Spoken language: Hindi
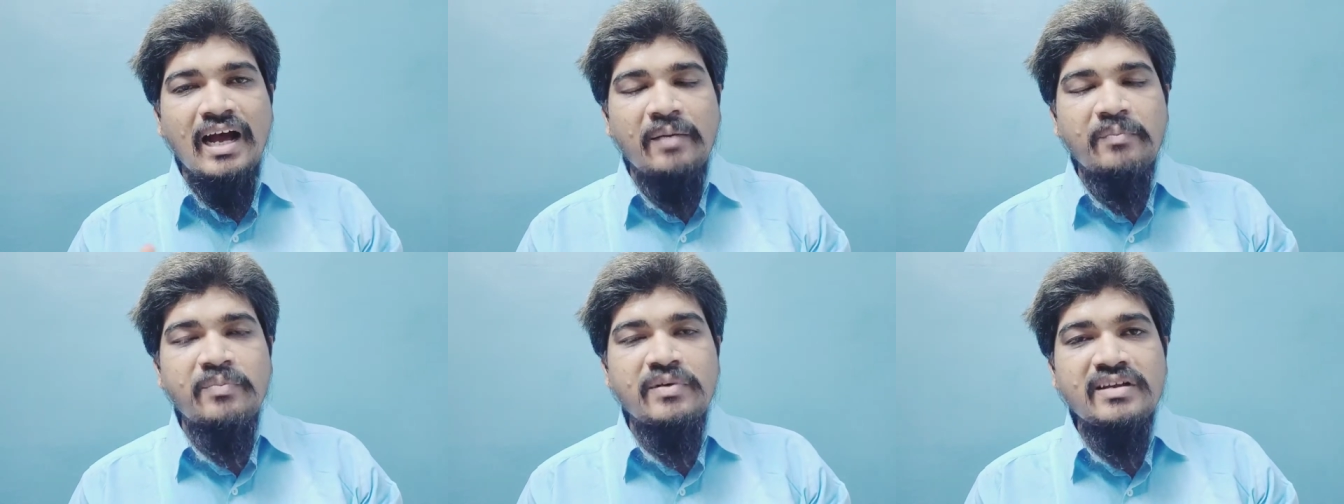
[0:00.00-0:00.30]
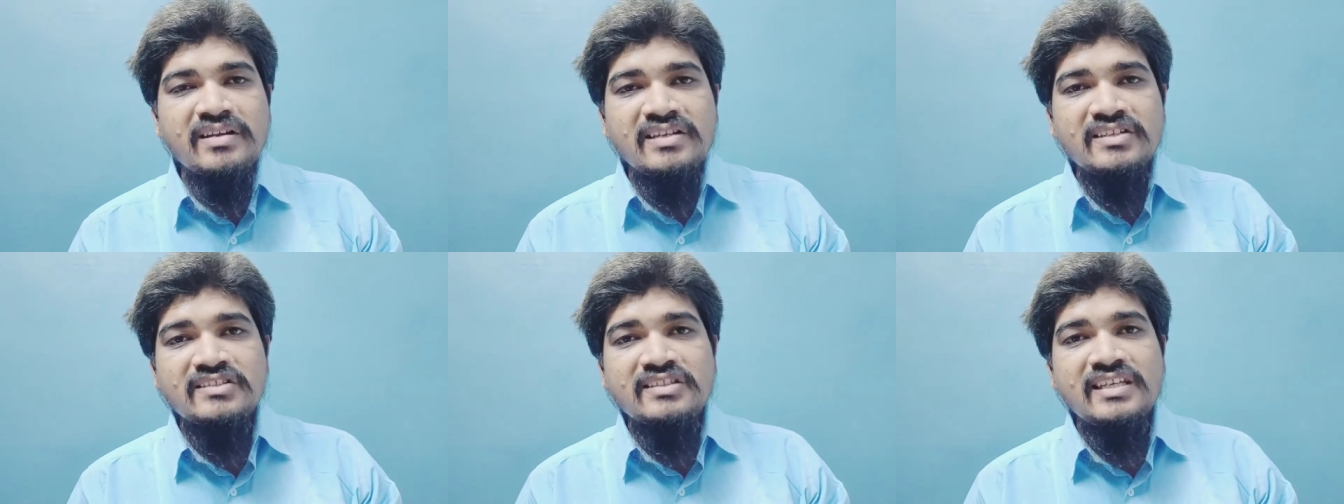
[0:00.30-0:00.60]

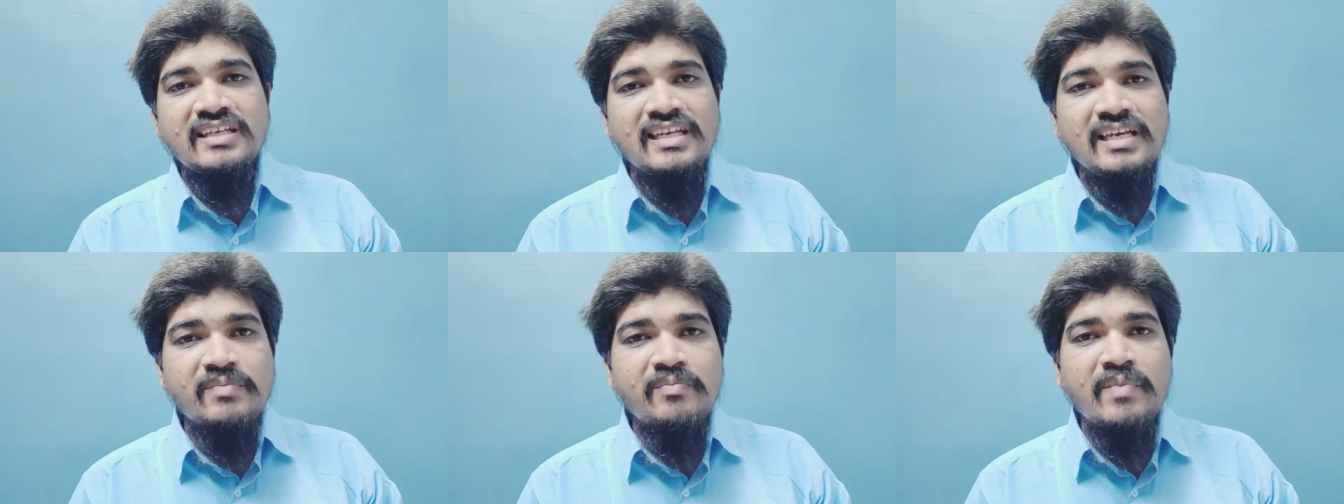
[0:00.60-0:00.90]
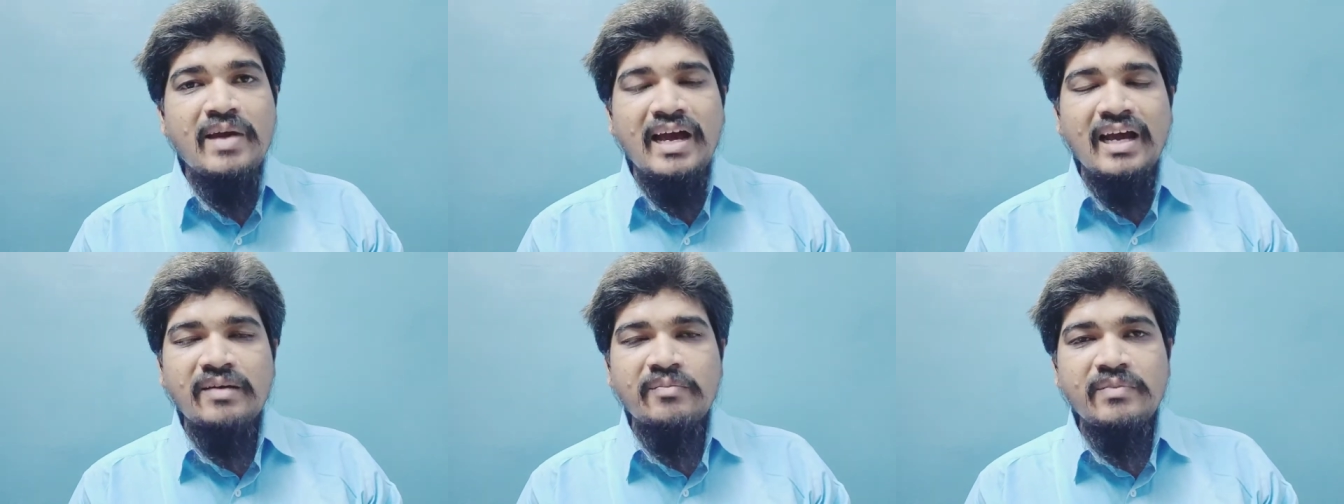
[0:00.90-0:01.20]
आपके नज़दीकी
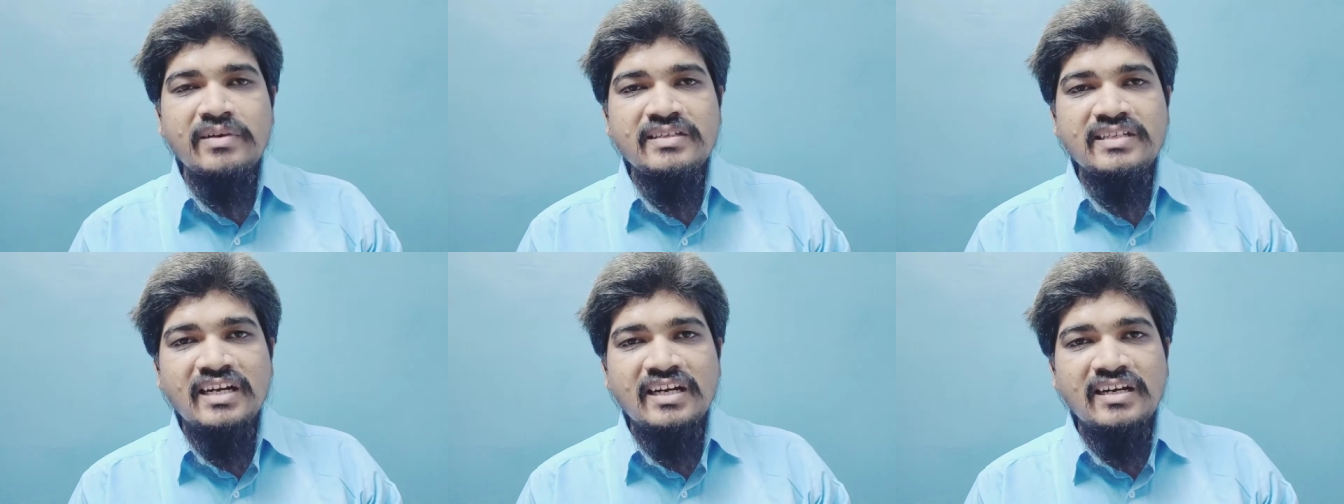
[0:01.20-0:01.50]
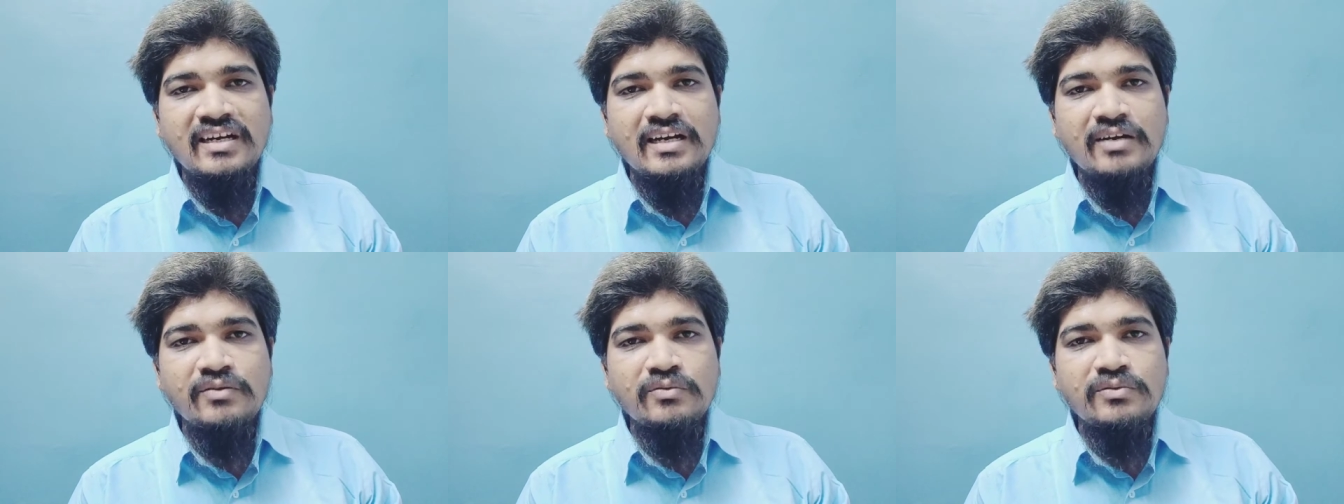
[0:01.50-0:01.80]
बैंक में
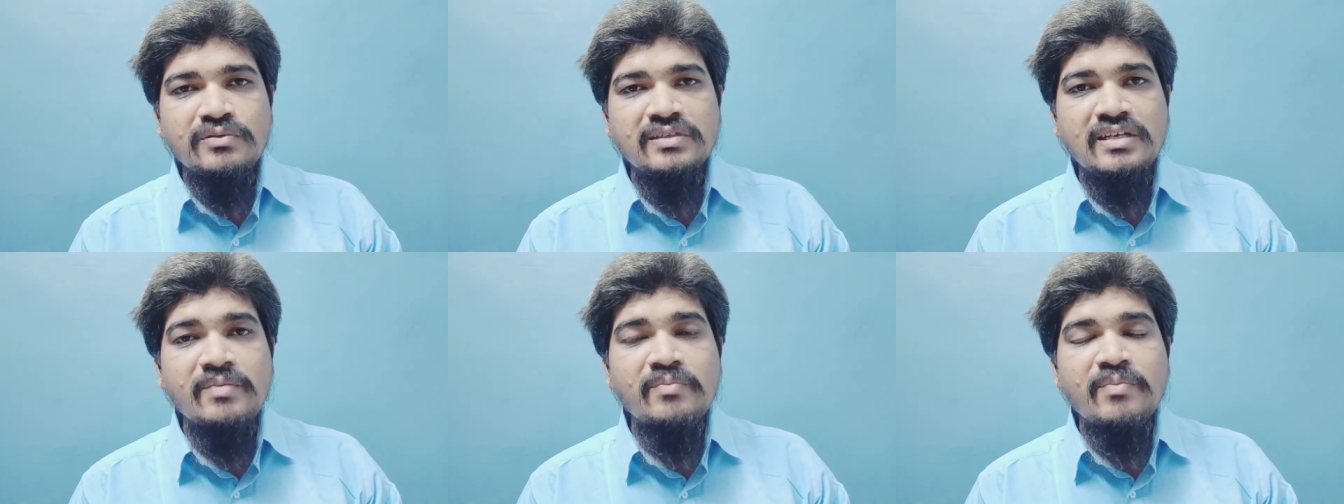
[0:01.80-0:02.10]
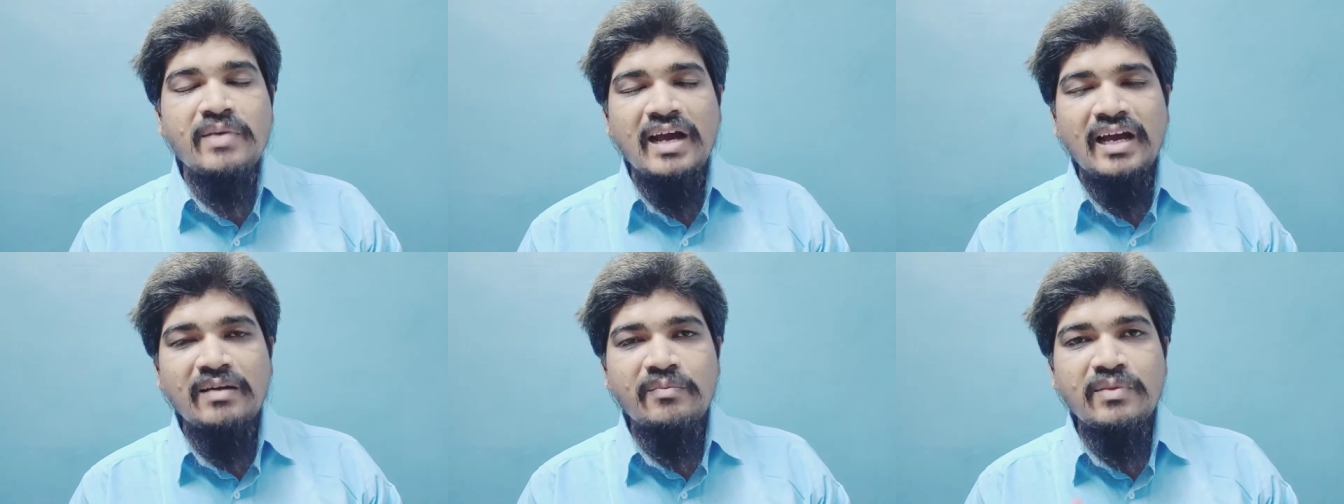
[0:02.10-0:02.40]
जाकर उसके
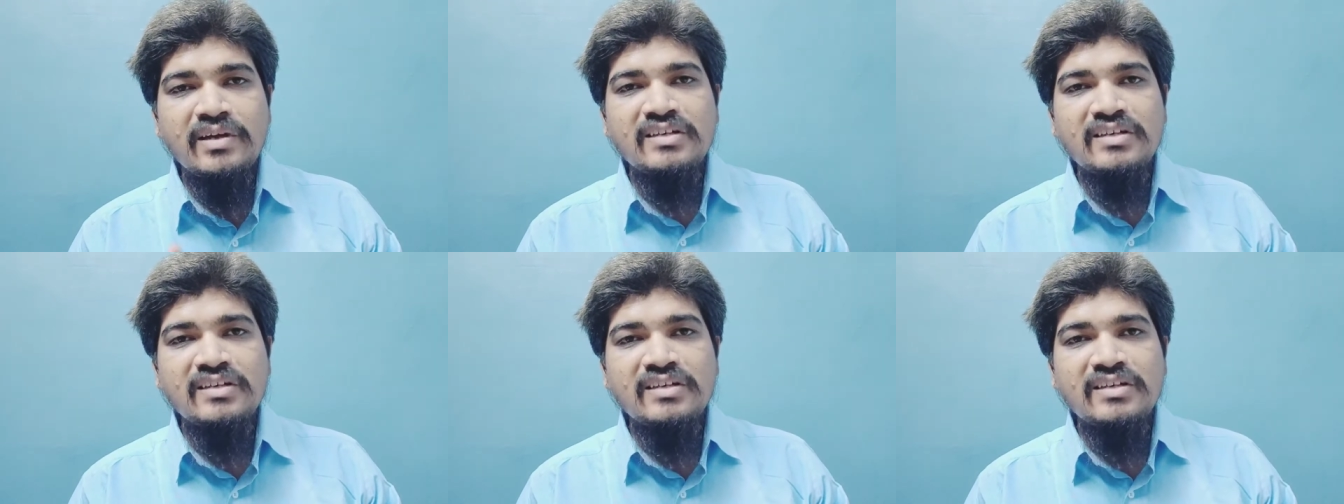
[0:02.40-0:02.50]
बैंक